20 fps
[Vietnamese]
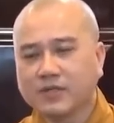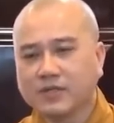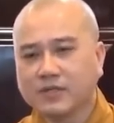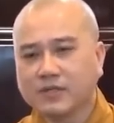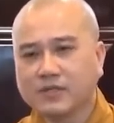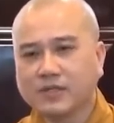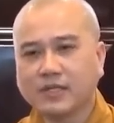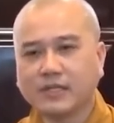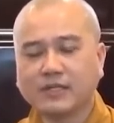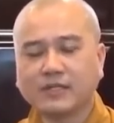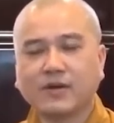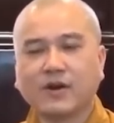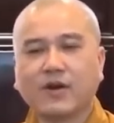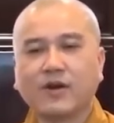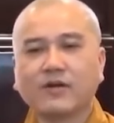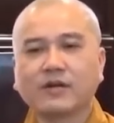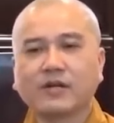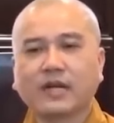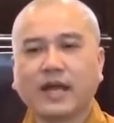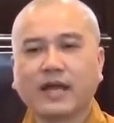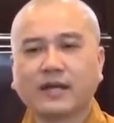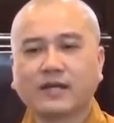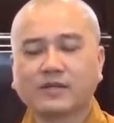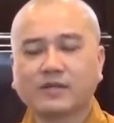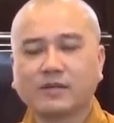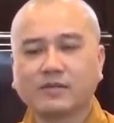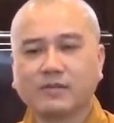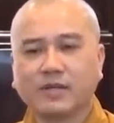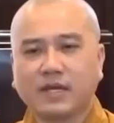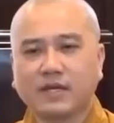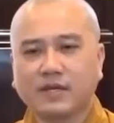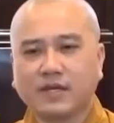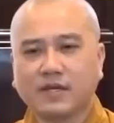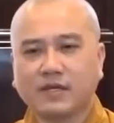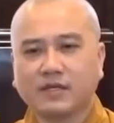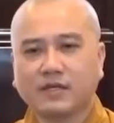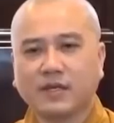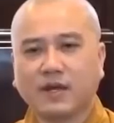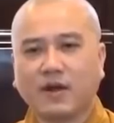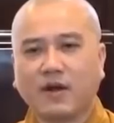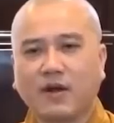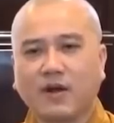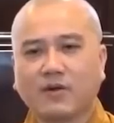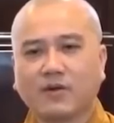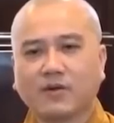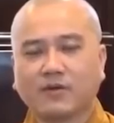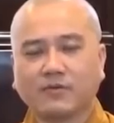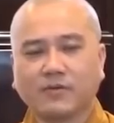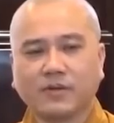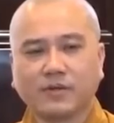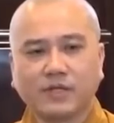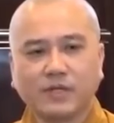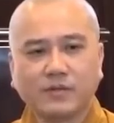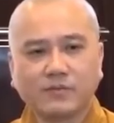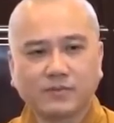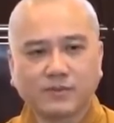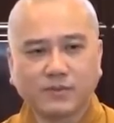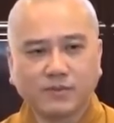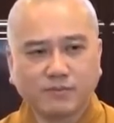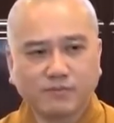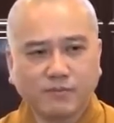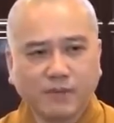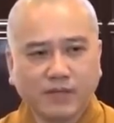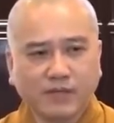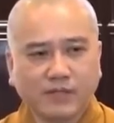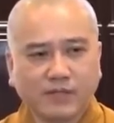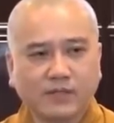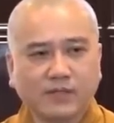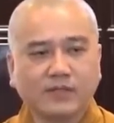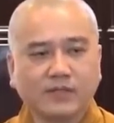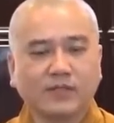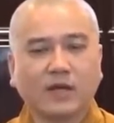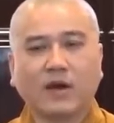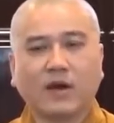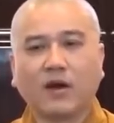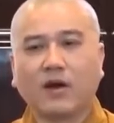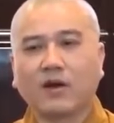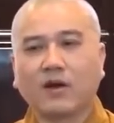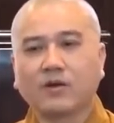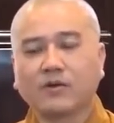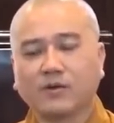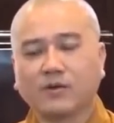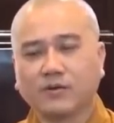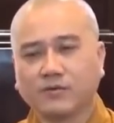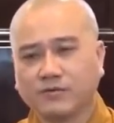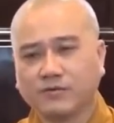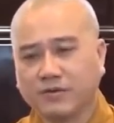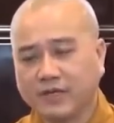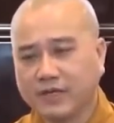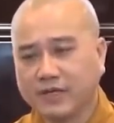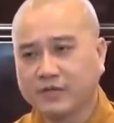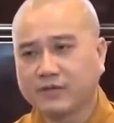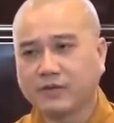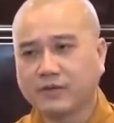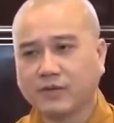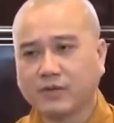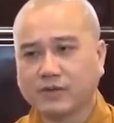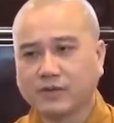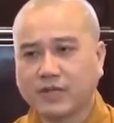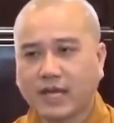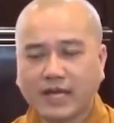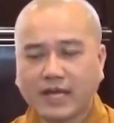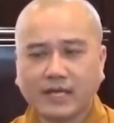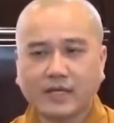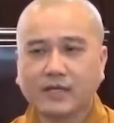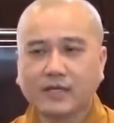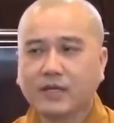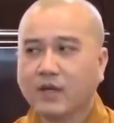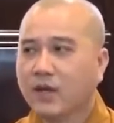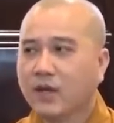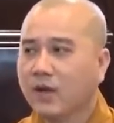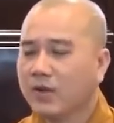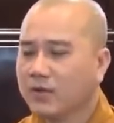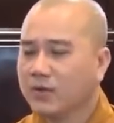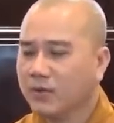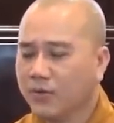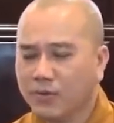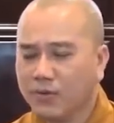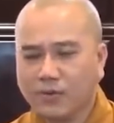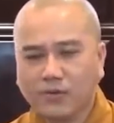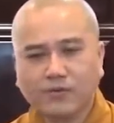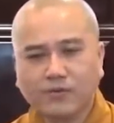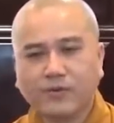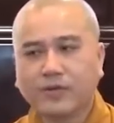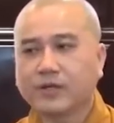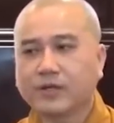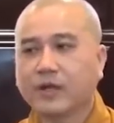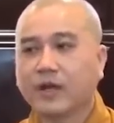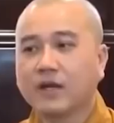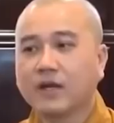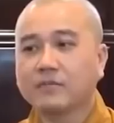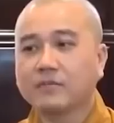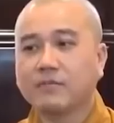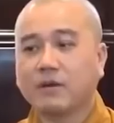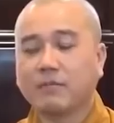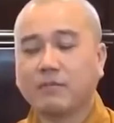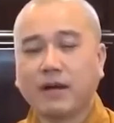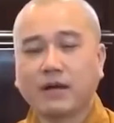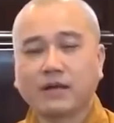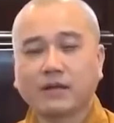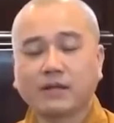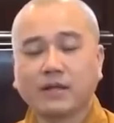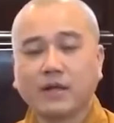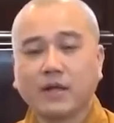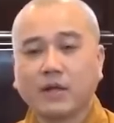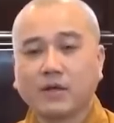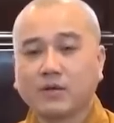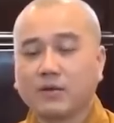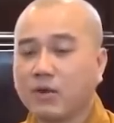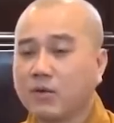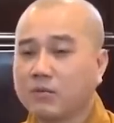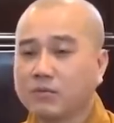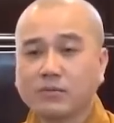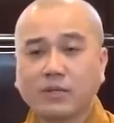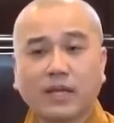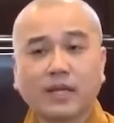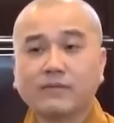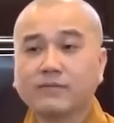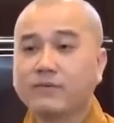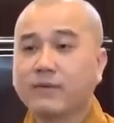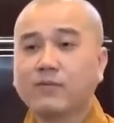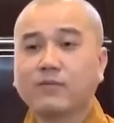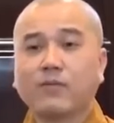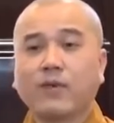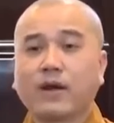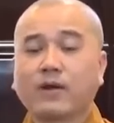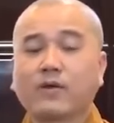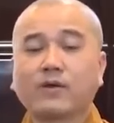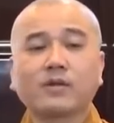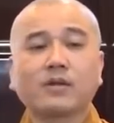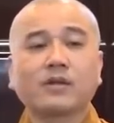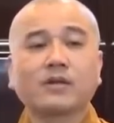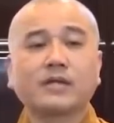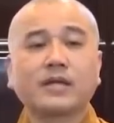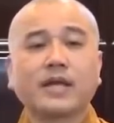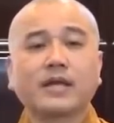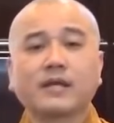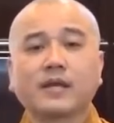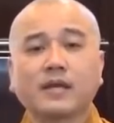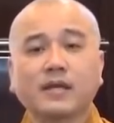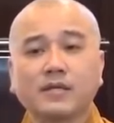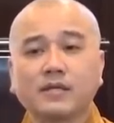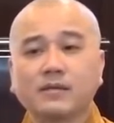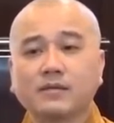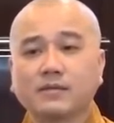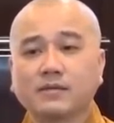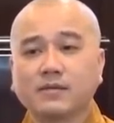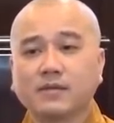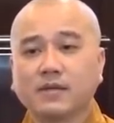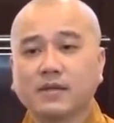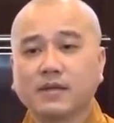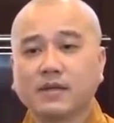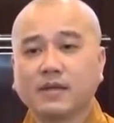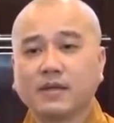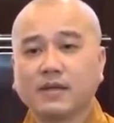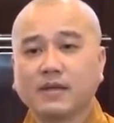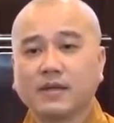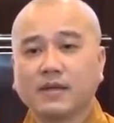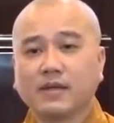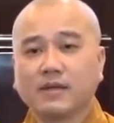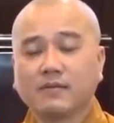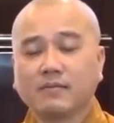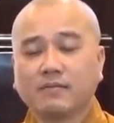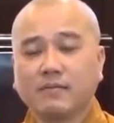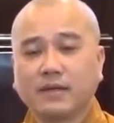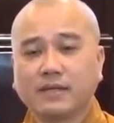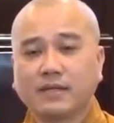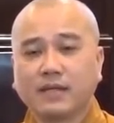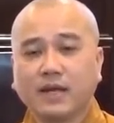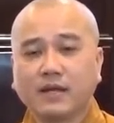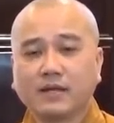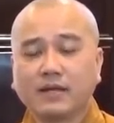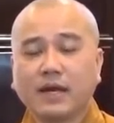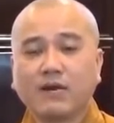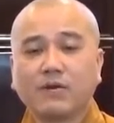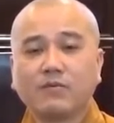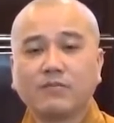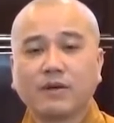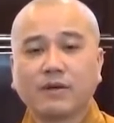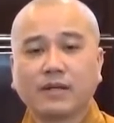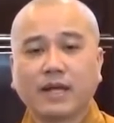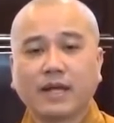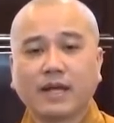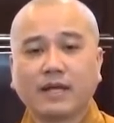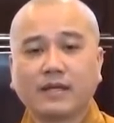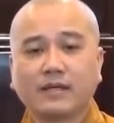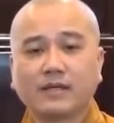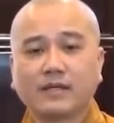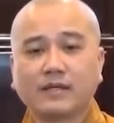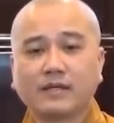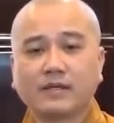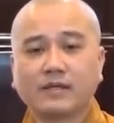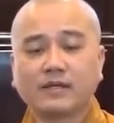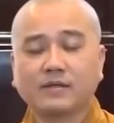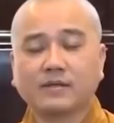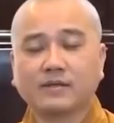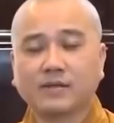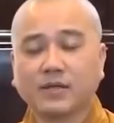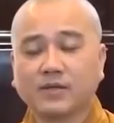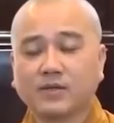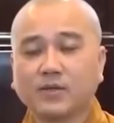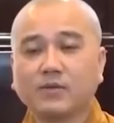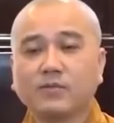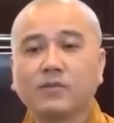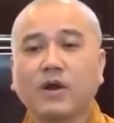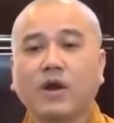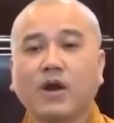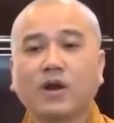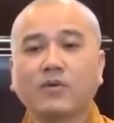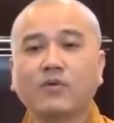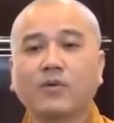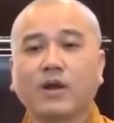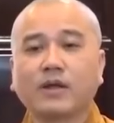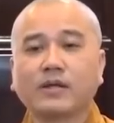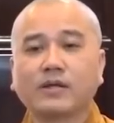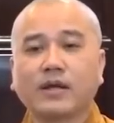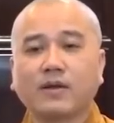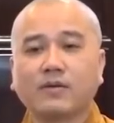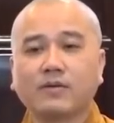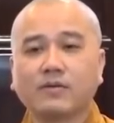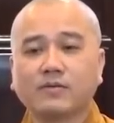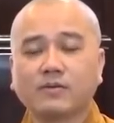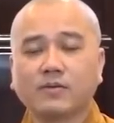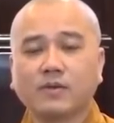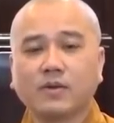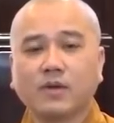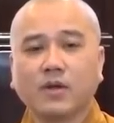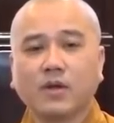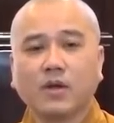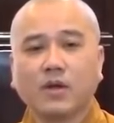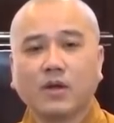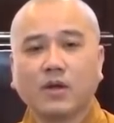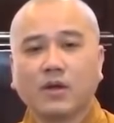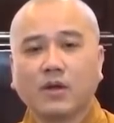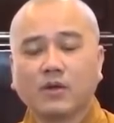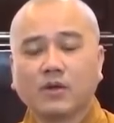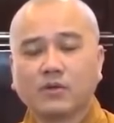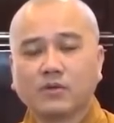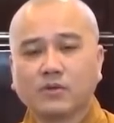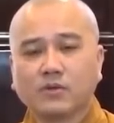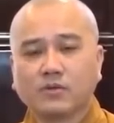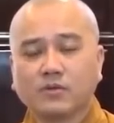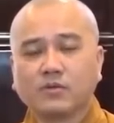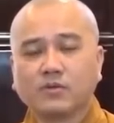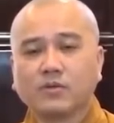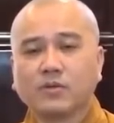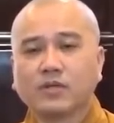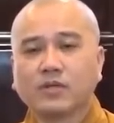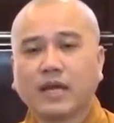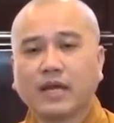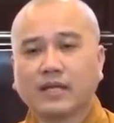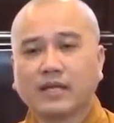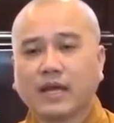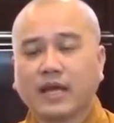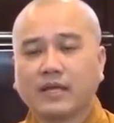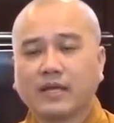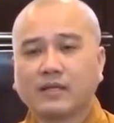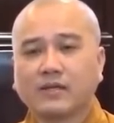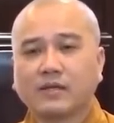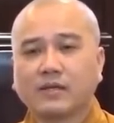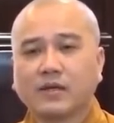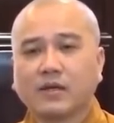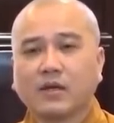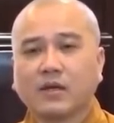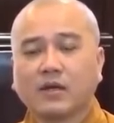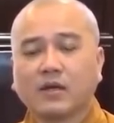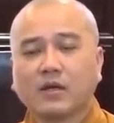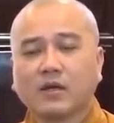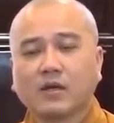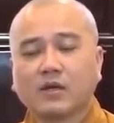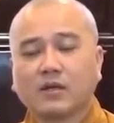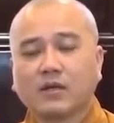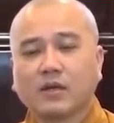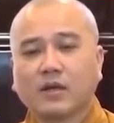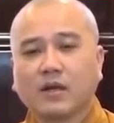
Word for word: giải quyết những chuyện khó khăn trong gia đình họ, rồi phải tiếp xúc mấy đứa nhỏ, rồi việc, rồi tay, đủ việc hết mà băng. Nó không thấy Pháp Hòa có thời gian nghỉ. Mà giờ đâu mà thầy... Thì chú mới hỏi Hoàng câu. Chú nói: thầy,